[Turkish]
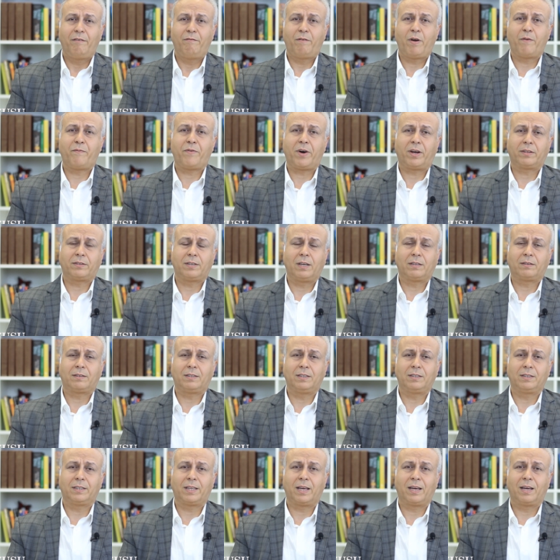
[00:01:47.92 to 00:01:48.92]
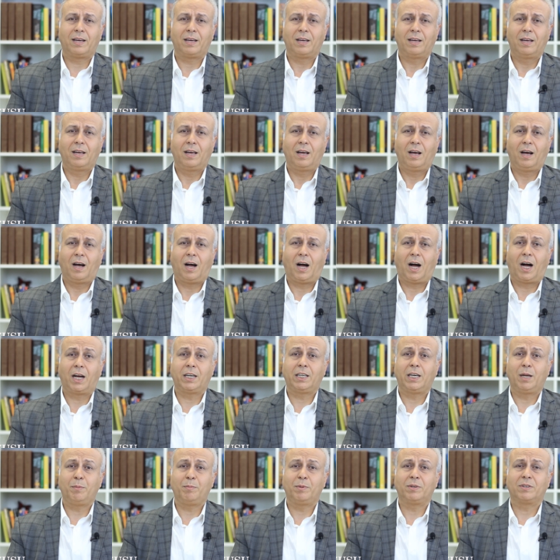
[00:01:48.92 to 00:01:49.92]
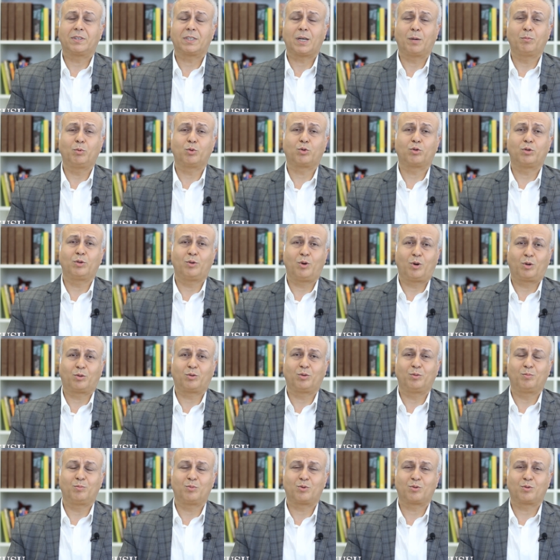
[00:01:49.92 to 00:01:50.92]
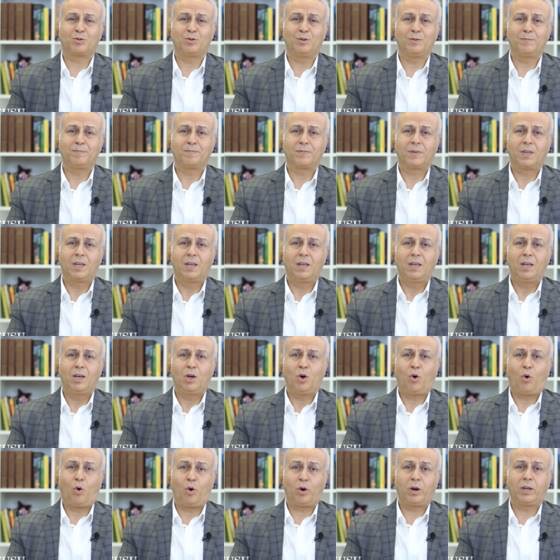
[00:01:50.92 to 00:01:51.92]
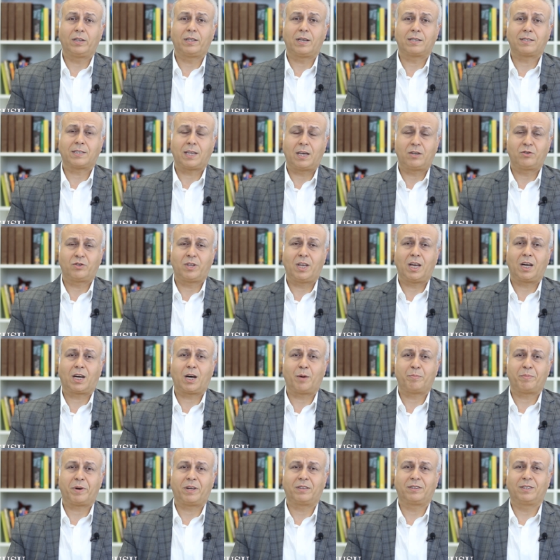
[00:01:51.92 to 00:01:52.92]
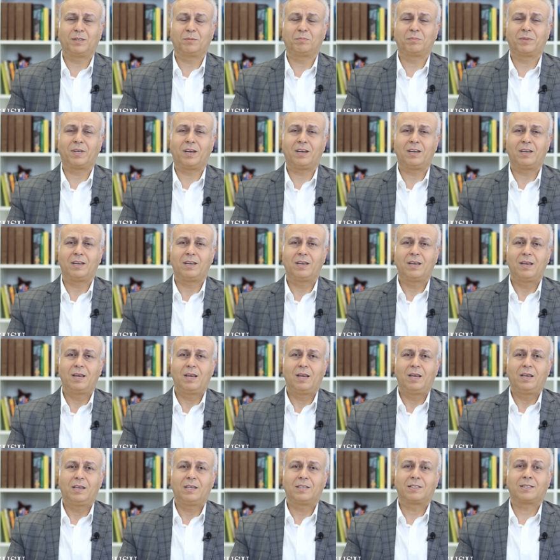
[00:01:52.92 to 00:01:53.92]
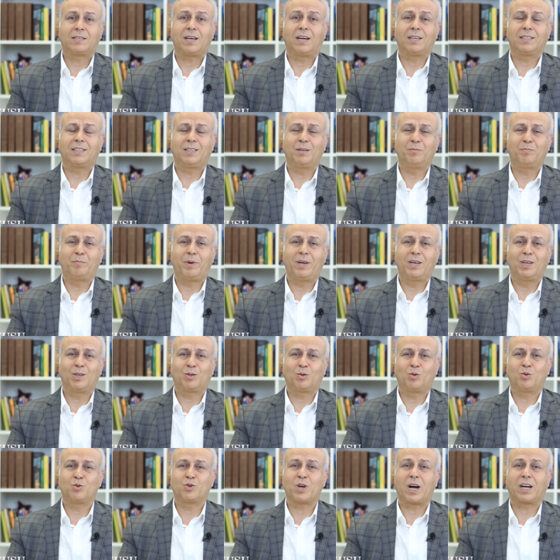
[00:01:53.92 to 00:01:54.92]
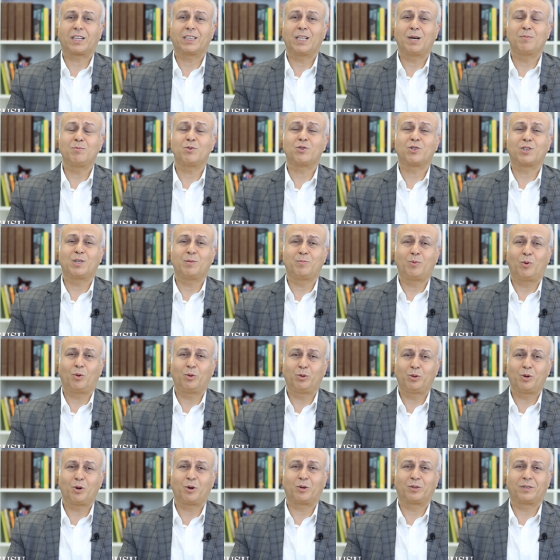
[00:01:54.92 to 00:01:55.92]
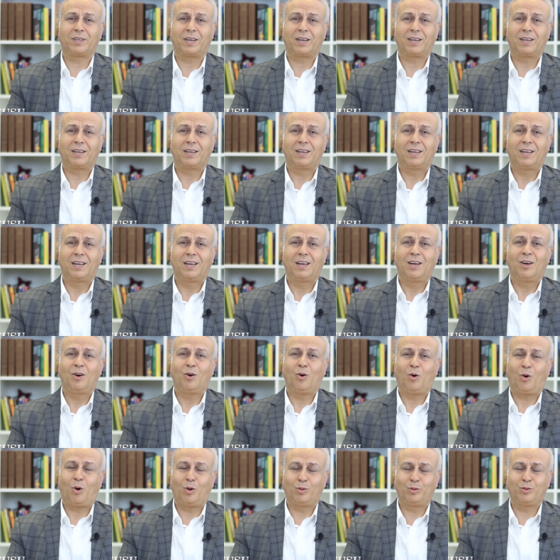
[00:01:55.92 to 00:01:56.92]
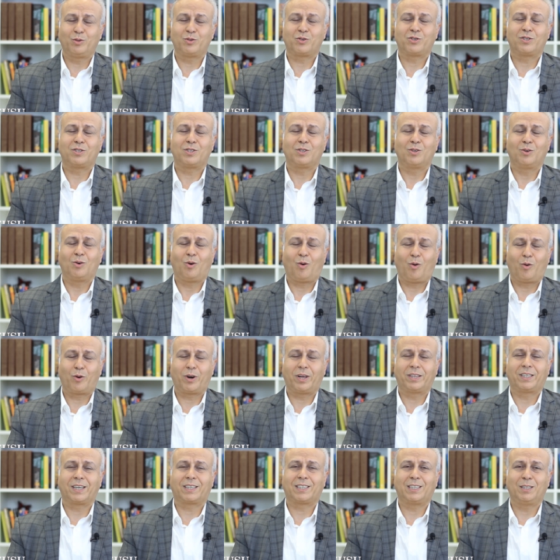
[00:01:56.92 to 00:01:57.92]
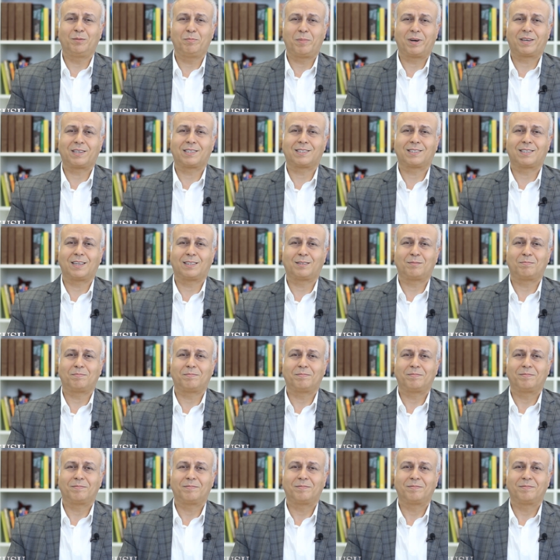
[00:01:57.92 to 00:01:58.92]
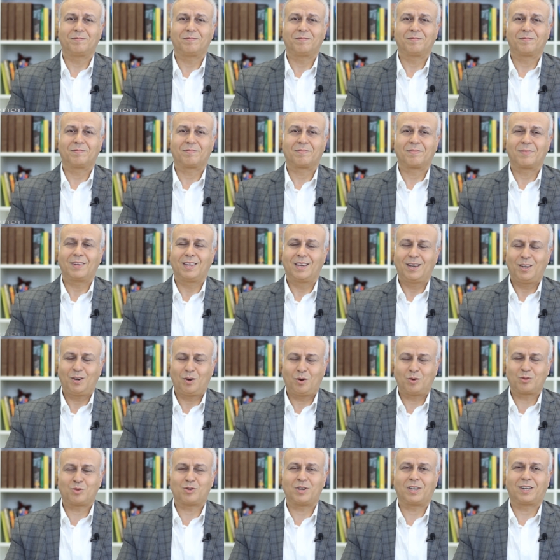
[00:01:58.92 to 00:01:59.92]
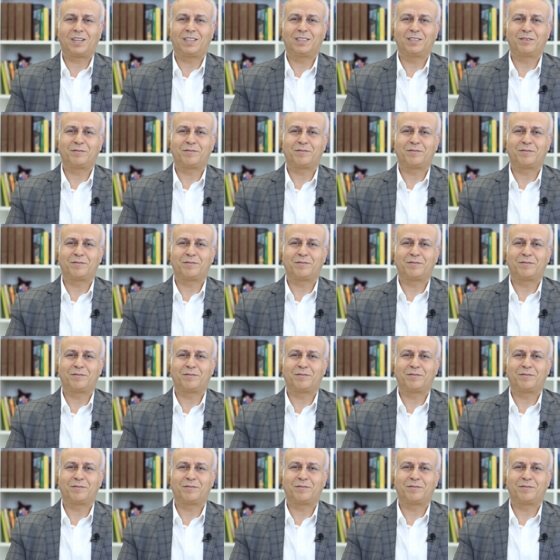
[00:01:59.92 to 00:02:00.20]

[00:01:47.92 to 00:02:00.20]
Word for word: vefat ettiğinde annemin tabutunu örtülmüştü. Orada secdeye kapandığımda sanki beni kucaklamış gibi oluyordu. Onun için orada kılmak istedim.'' Hoşçakalın